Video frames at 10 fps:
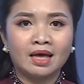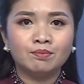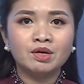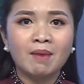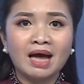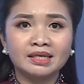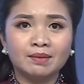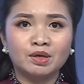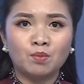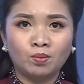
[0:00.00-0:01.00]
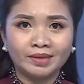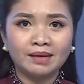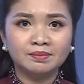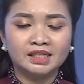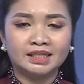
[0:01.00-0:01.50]
mười ba và mười bốn
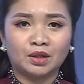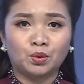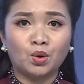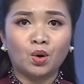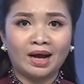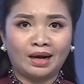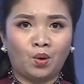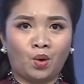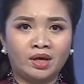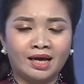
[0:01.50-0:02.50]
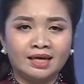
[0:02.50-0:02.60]
tháng mười tại thủ đô Hà Nội,